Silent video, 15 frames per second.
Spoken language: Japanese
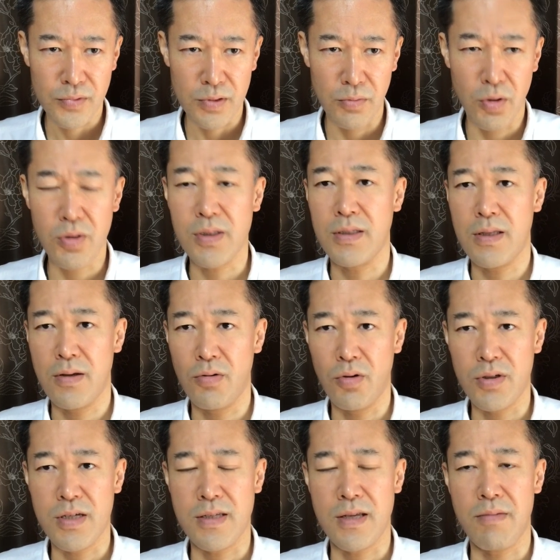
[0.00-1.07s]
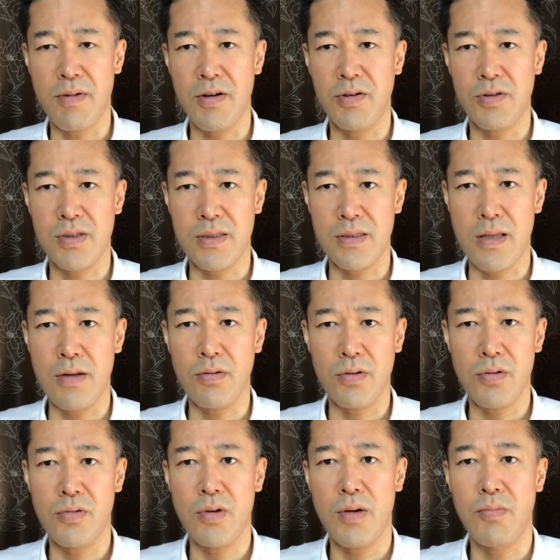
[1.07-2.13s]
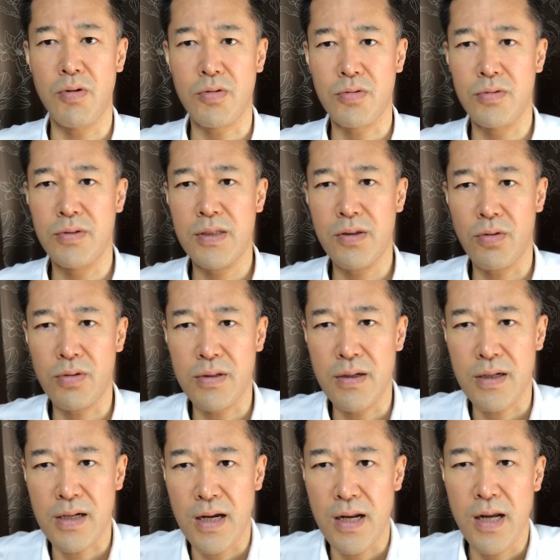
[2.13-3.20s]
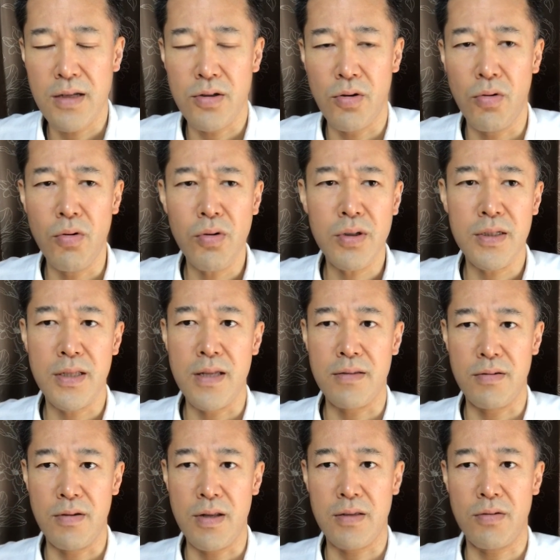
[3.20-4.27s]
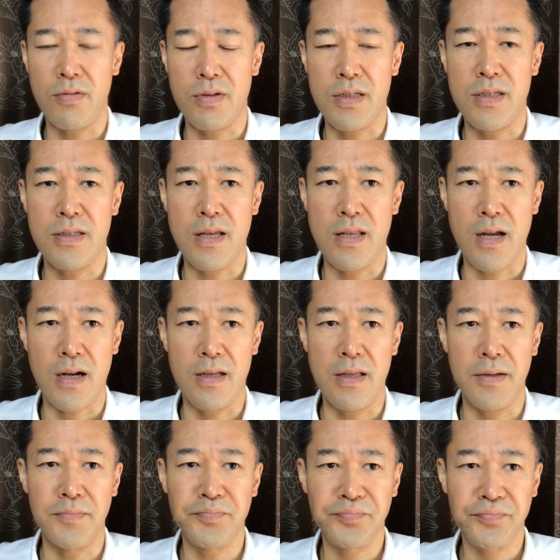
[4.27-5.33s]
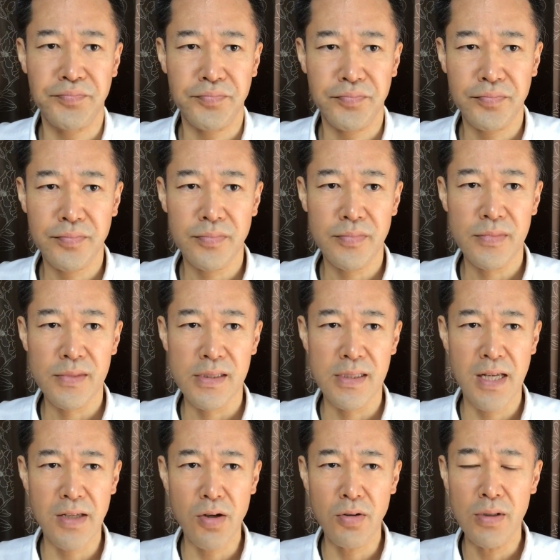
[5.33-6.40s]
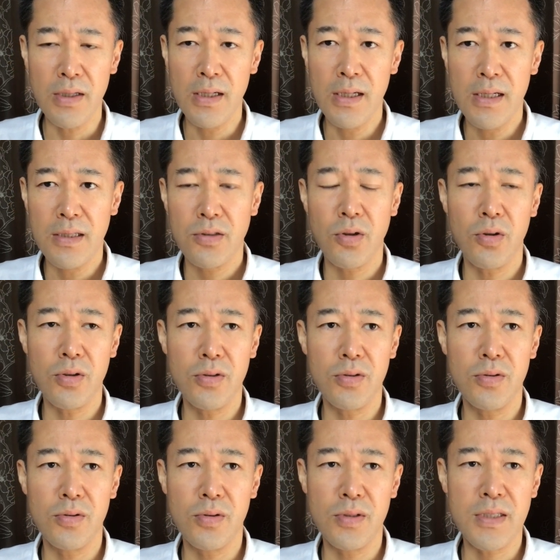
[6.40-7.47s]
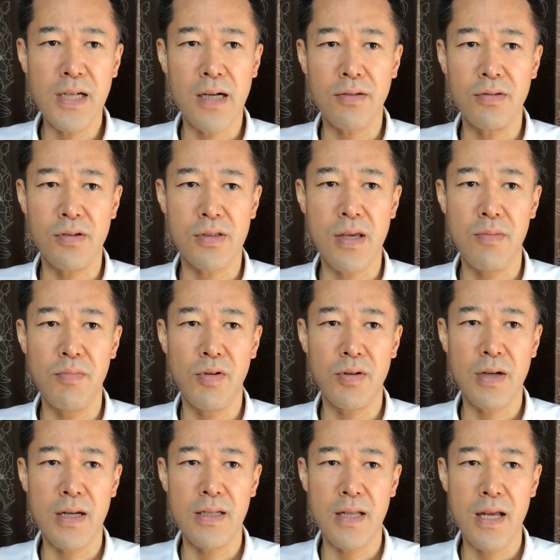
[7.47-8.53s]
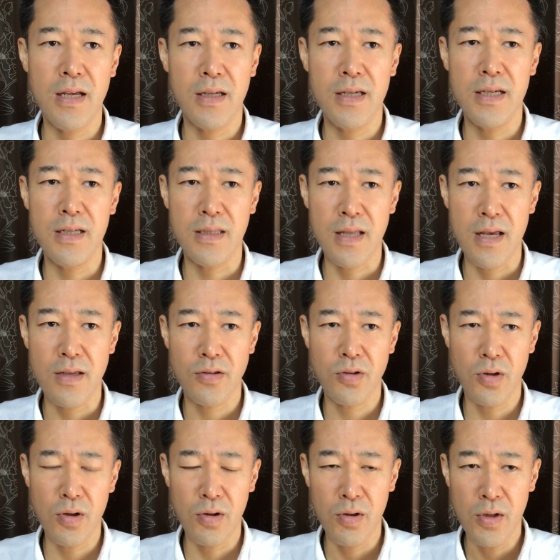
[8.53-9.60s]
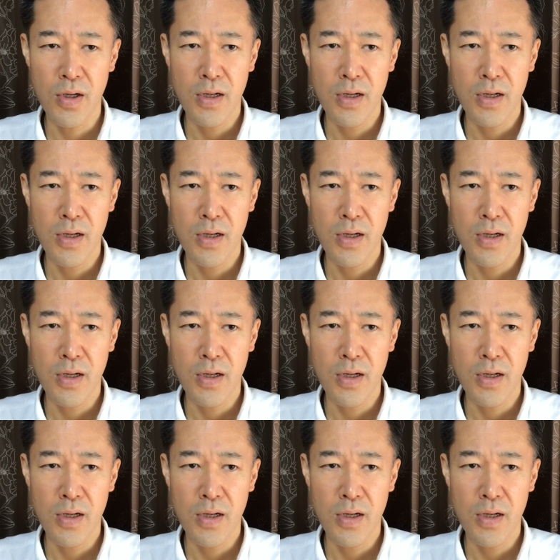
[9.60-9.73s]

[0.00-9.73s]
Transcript: を知ってるお医者様を知ってるっていうのは僕にとってはかなり大きいですよねその人生の中で。結局そういう医学の専門家にね聞いてそれを